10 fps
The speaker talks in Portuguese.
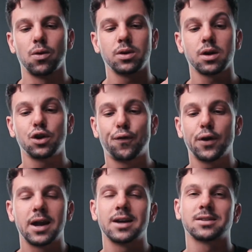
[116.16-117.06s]
a única
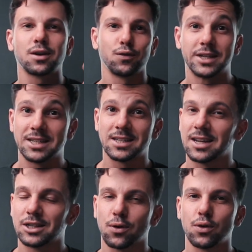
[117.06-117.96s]
diferença que você
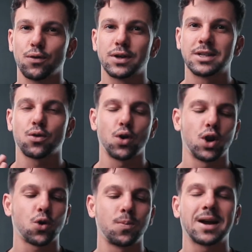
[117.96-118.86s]
sente é quando você
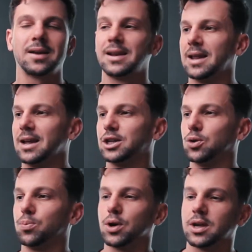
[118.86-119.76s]
coloca uma lente
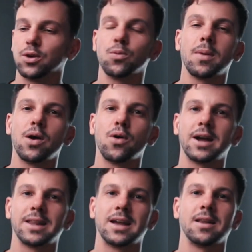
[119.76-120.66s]
um pouquinho
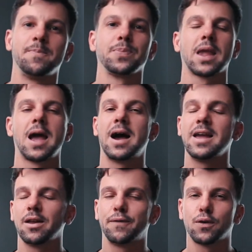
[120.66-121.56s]
maior nela, aí
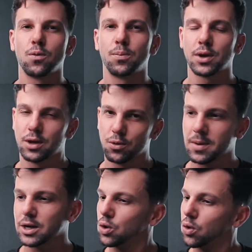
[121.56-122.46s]
ela fica um pouquinho mais